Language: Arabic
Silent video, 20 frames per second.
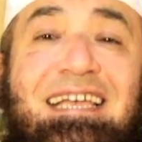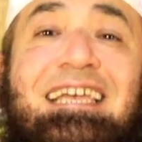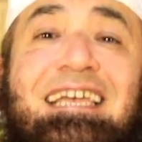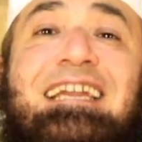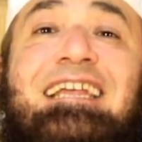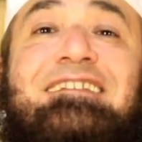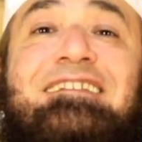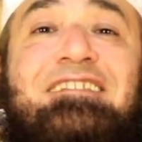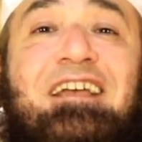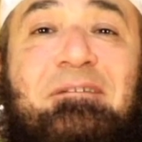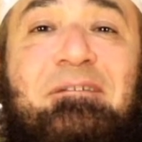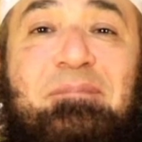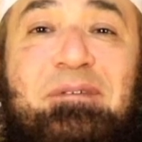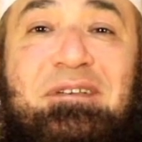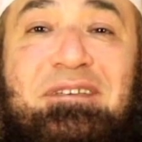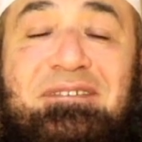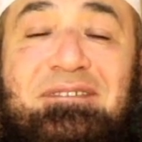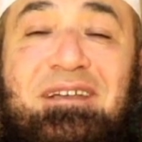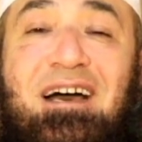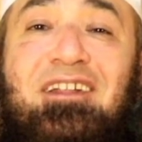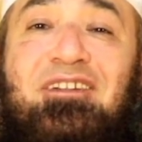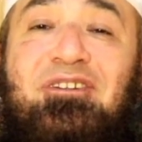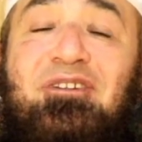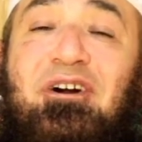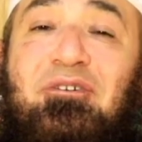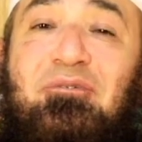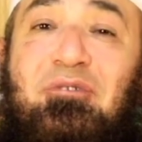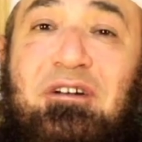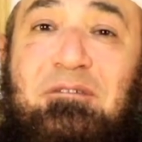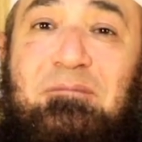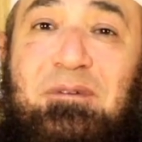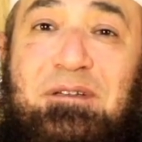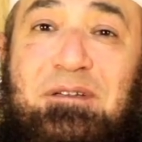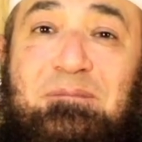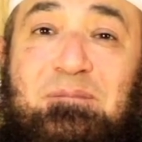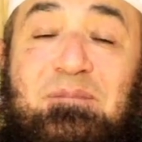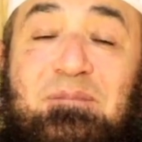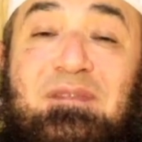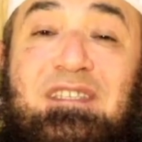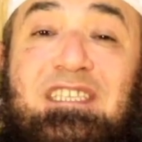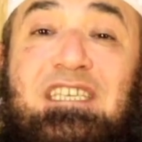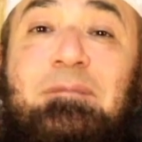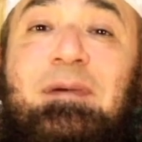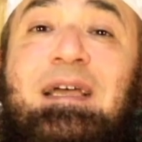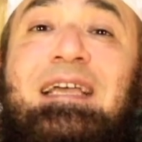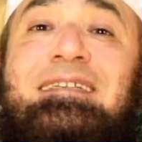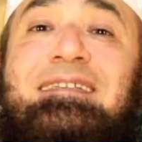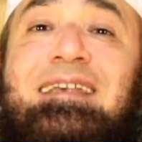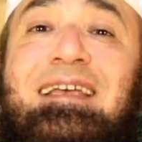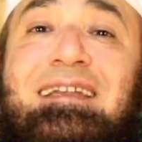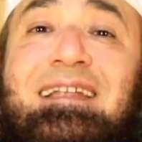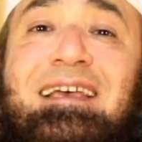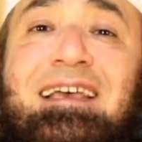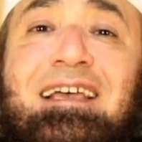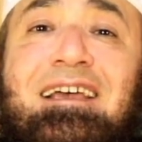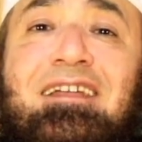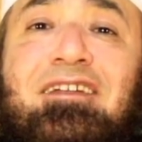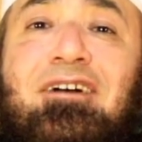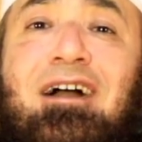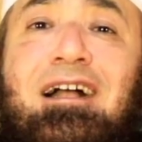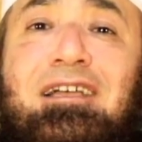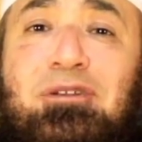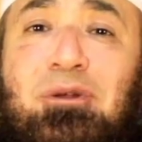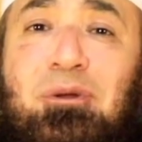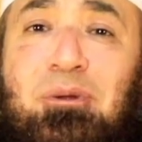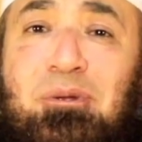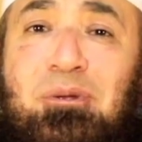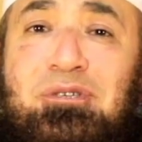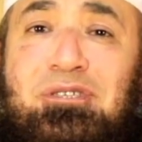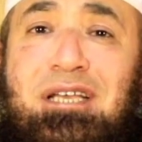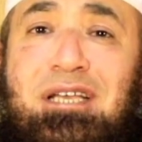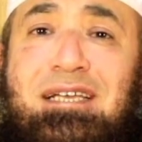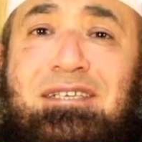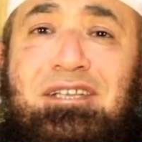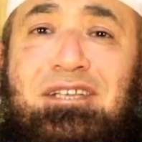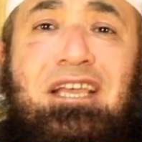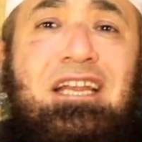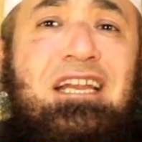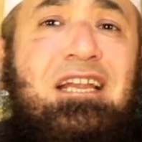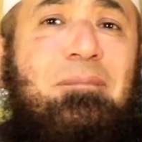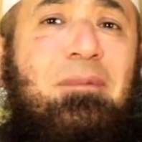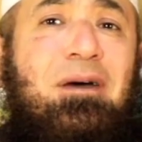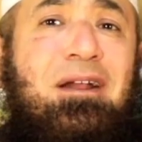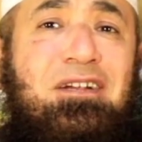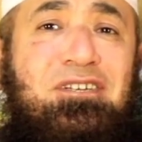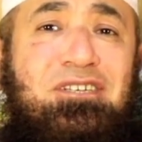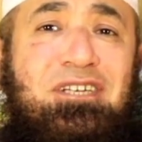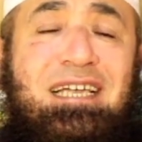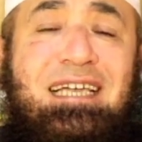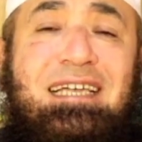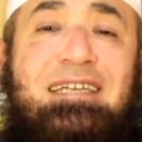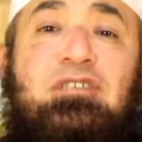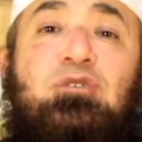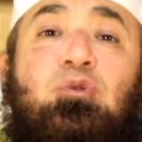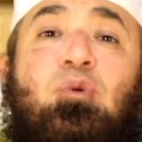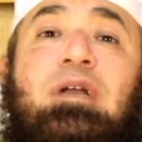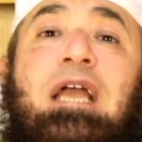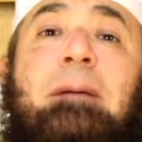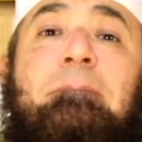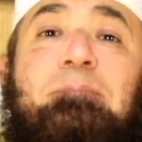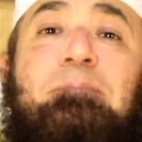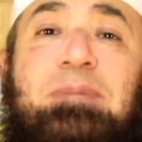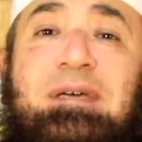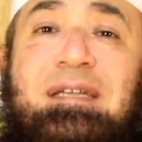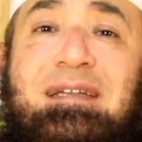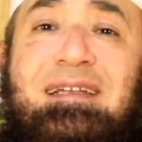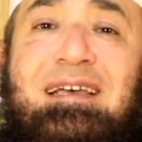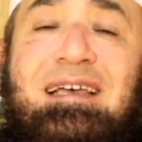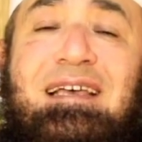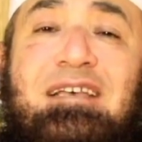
إلى التكبير الله أكبر يبقى إذا لغير الحجاج اللي ما راحش يحج يكبر